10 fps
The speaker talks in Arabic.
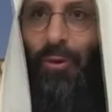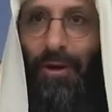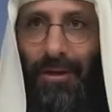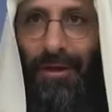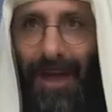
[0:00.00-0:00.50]

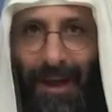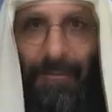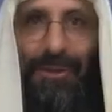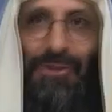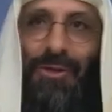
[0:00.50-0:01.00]

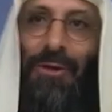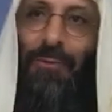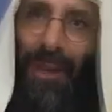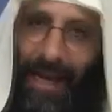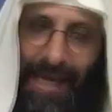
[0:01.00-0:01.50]
الأعمش
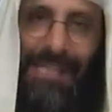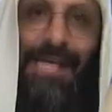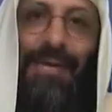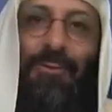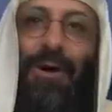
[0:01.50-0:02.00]

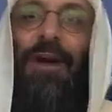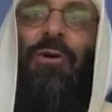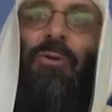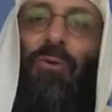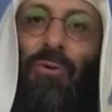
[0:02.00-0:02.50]
والحسن
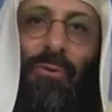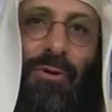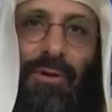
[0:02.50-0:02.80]
وغيره